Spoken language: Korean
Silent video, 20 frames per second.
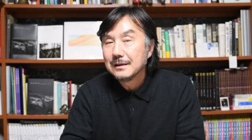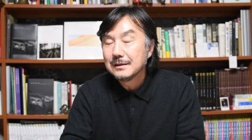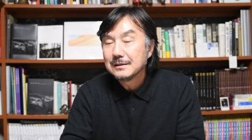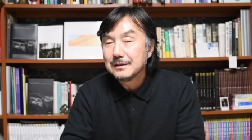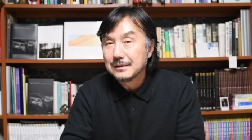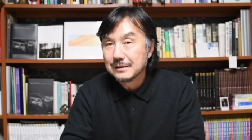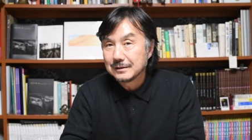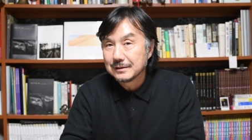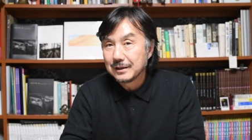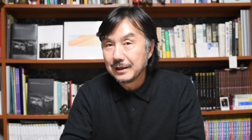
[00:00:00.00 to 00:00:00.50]

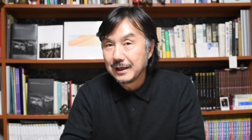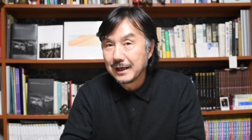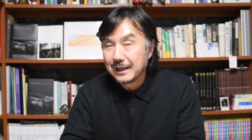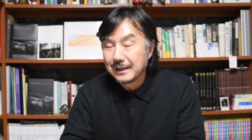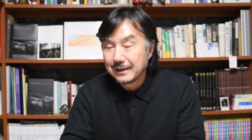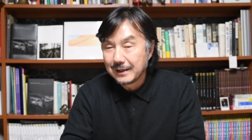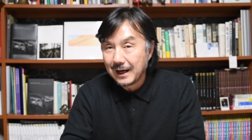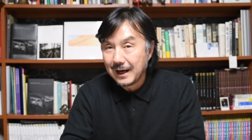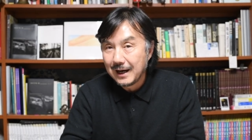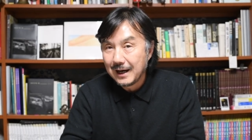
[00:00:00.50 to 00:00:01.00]
찍으셔야
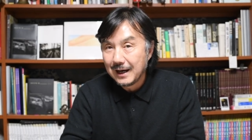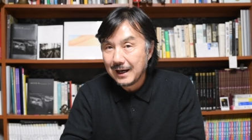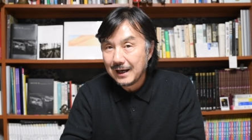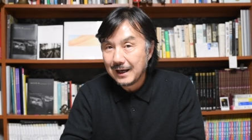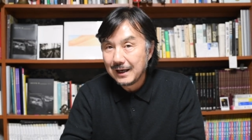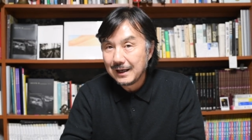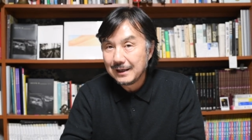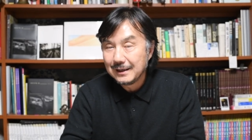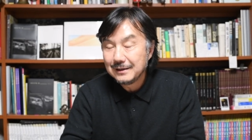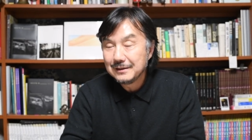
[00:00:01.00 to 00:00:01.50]
한다.
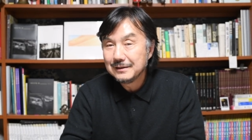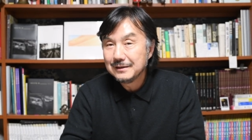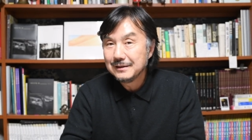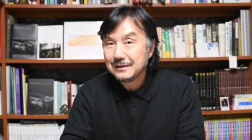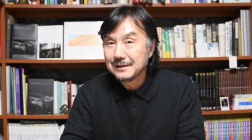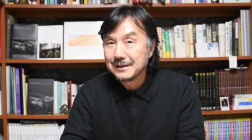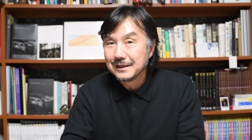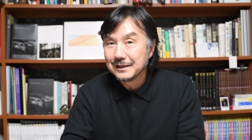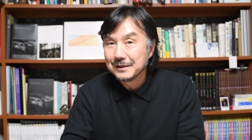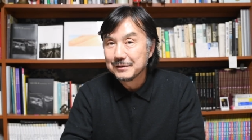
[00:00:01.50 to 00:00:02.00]
이런
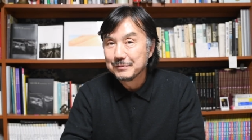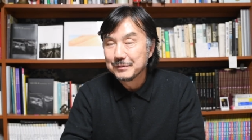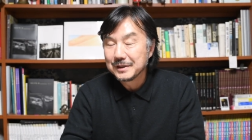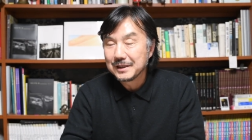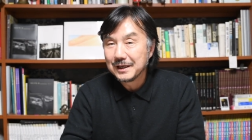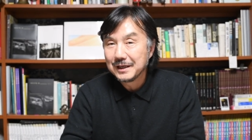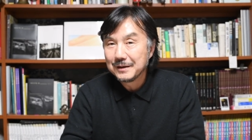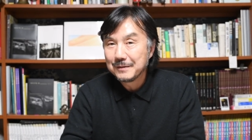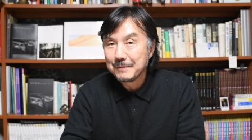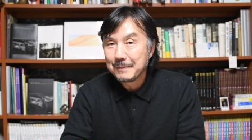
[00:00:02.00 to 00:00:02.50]

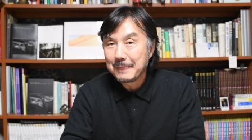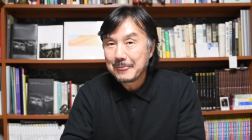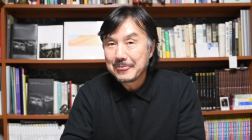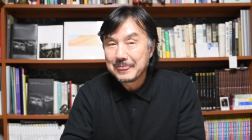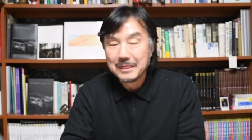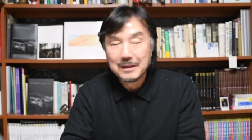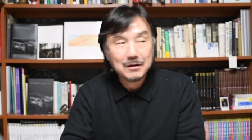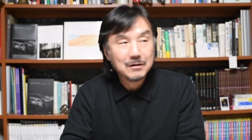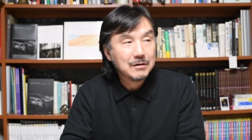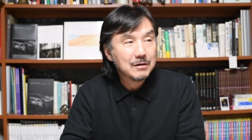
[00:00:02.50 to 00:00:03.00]
얘기입니다.
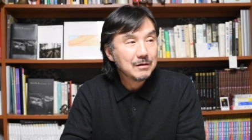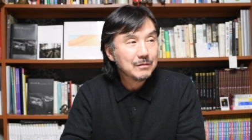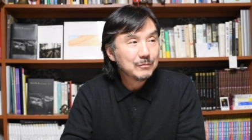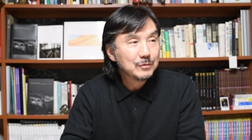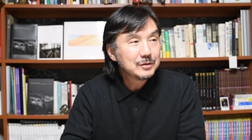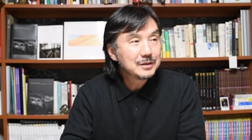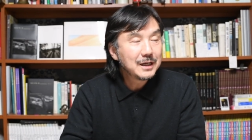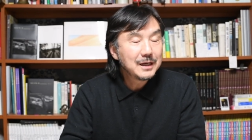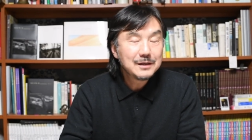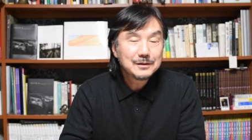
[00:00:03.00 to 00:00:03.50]

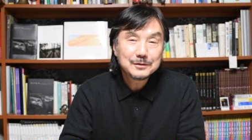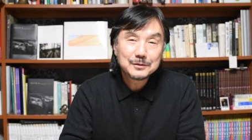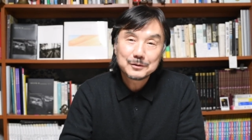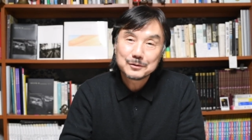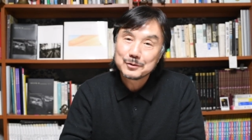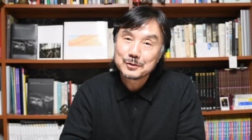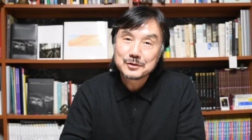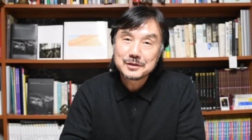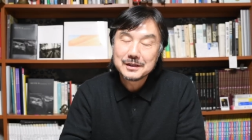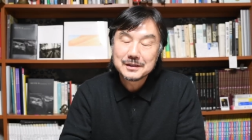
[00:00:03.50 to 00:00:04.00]
너무
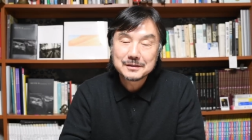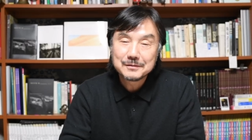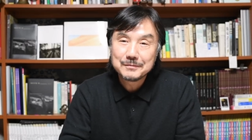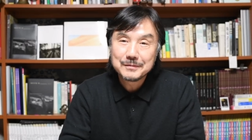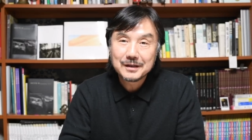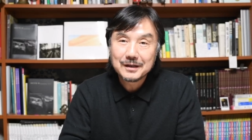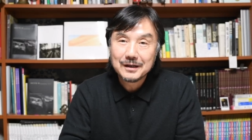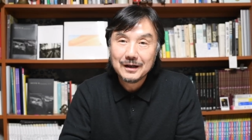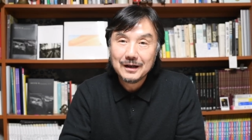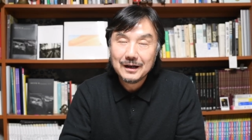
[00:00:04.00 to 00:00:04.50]
자연스럽고 좋지
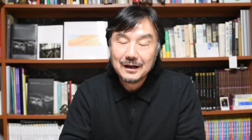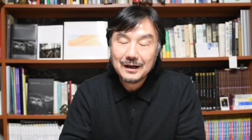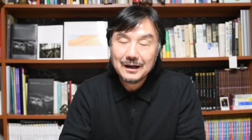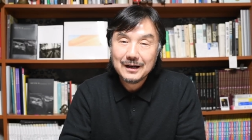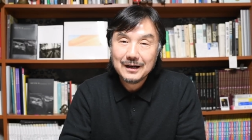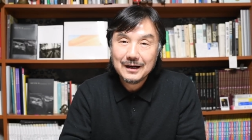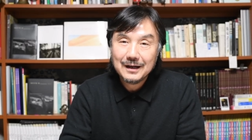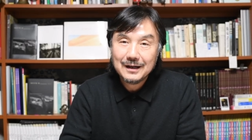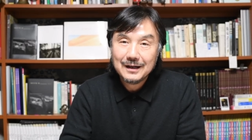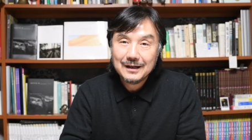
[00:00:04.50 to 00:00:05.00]
않습니까?
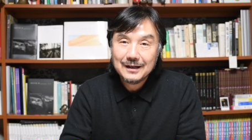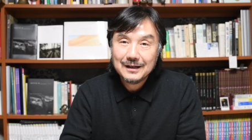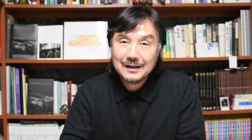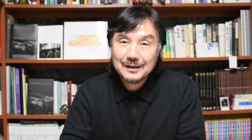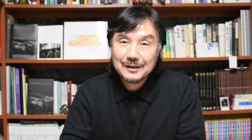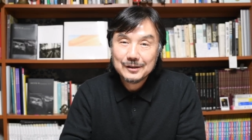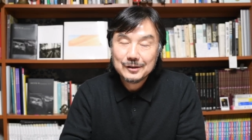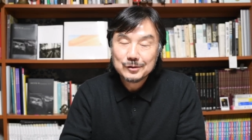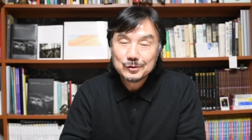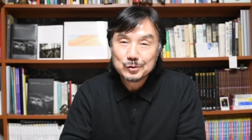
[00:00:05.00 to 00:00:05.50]

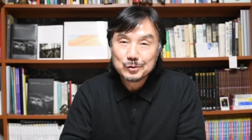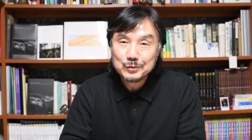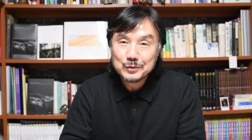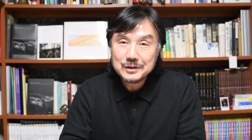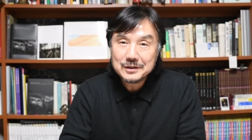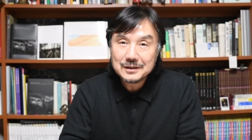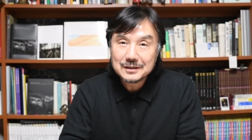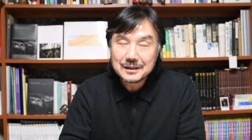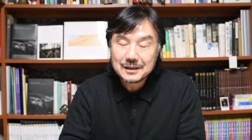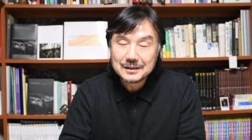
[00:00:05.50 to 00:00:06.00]
두
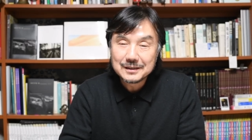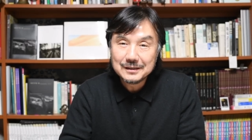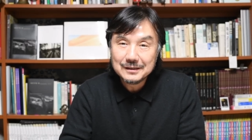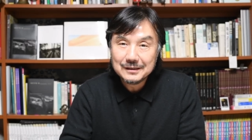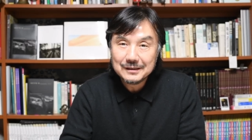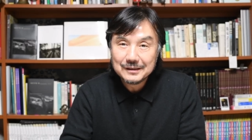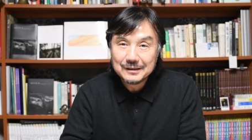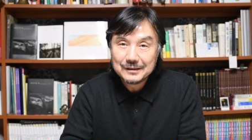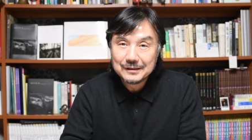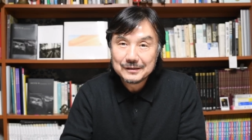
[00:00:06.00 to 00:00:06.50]
번째 사진
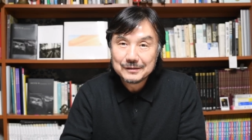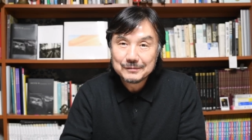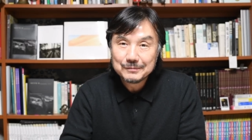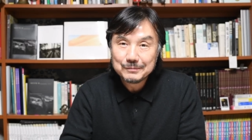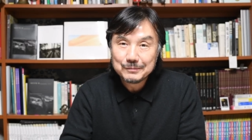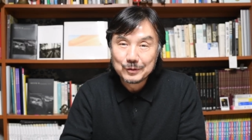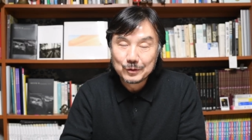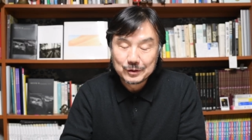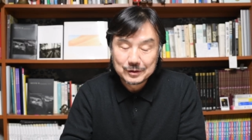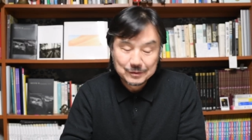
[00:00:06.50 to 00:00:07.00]

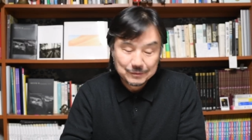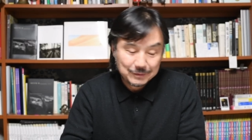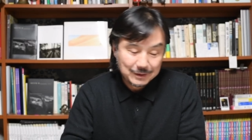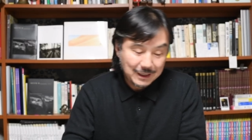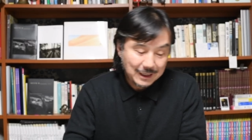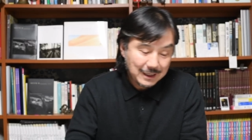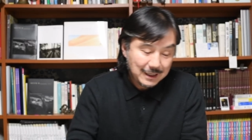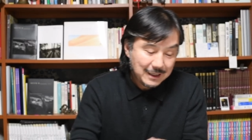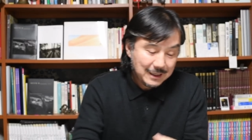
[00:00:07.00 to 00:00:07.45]
보겠습니다.